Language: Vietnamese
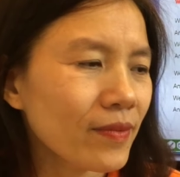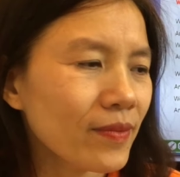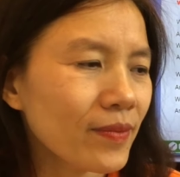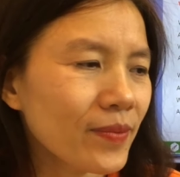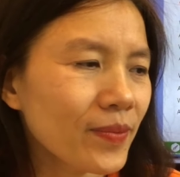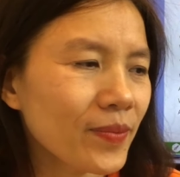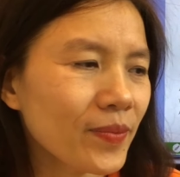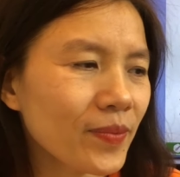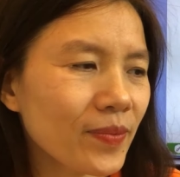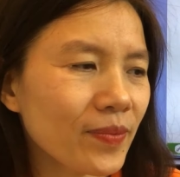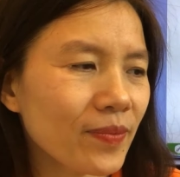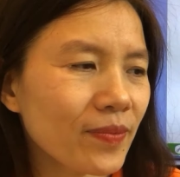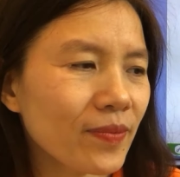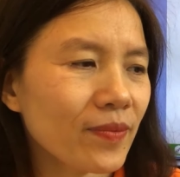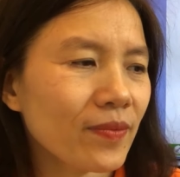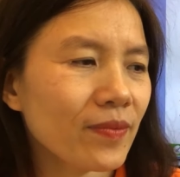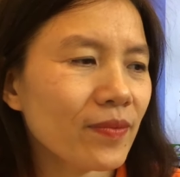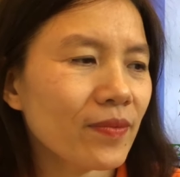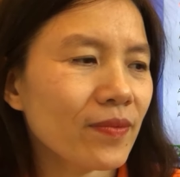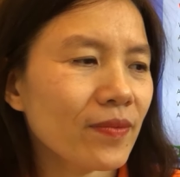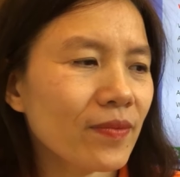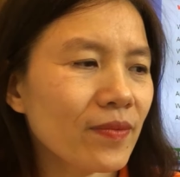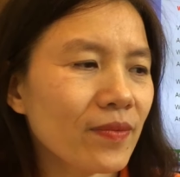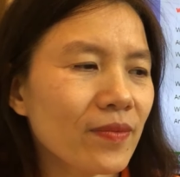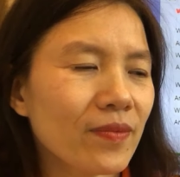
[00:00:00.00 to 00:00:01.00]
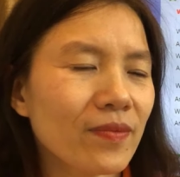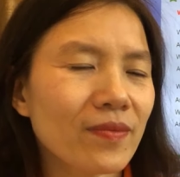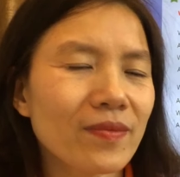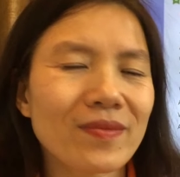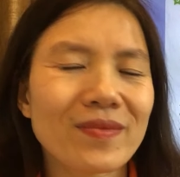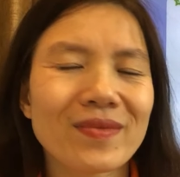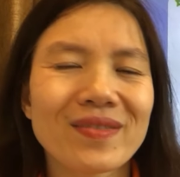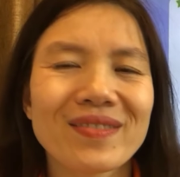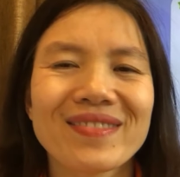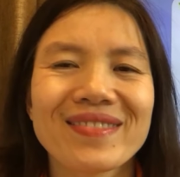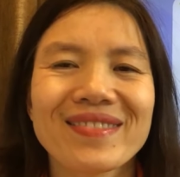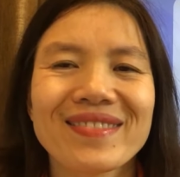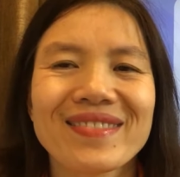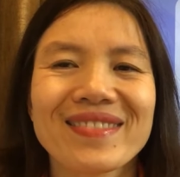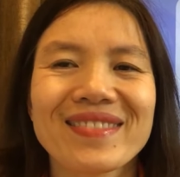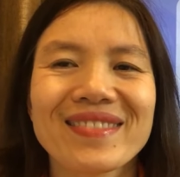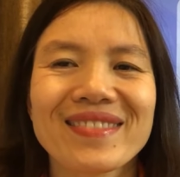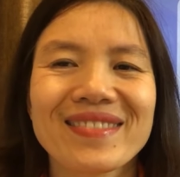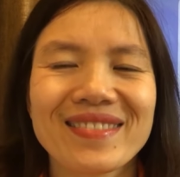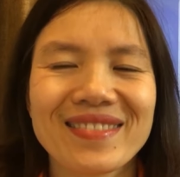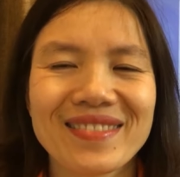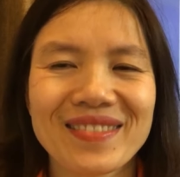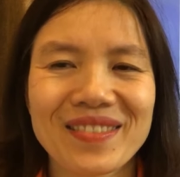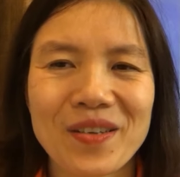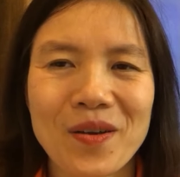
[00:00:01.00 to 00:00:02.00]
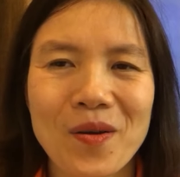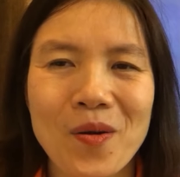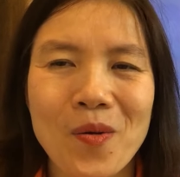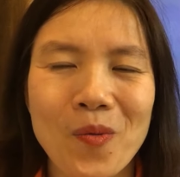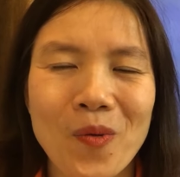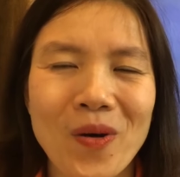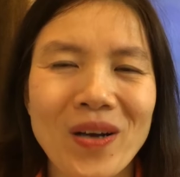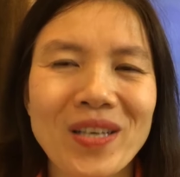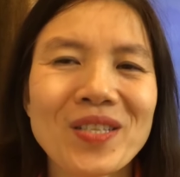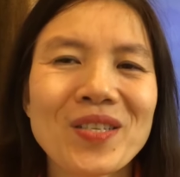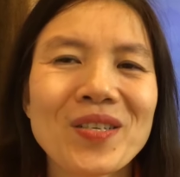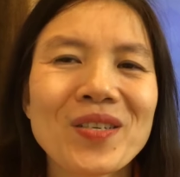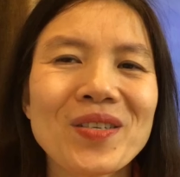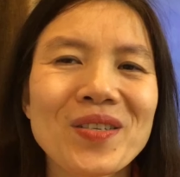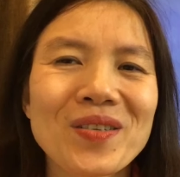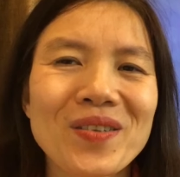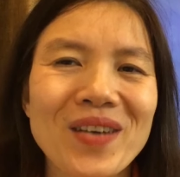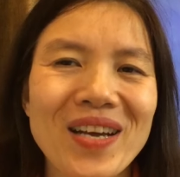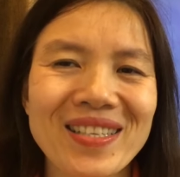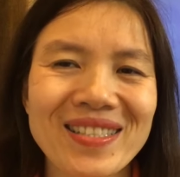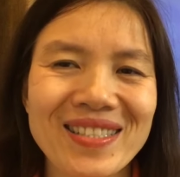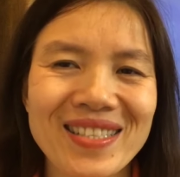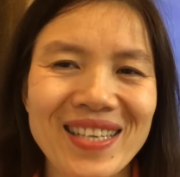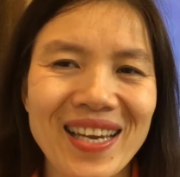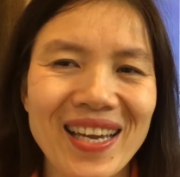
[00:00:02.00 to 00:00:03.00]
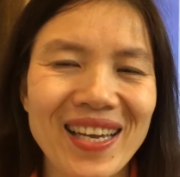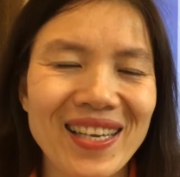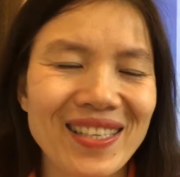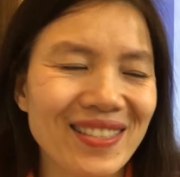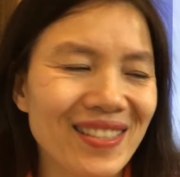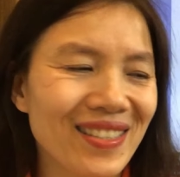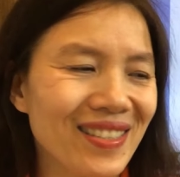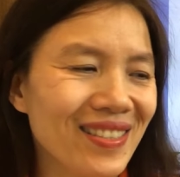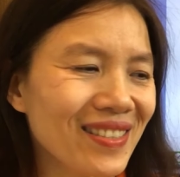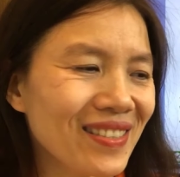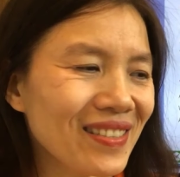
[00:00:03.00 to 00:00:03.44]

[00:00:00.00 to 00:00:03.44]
What do you do at TED? What do you do at TED?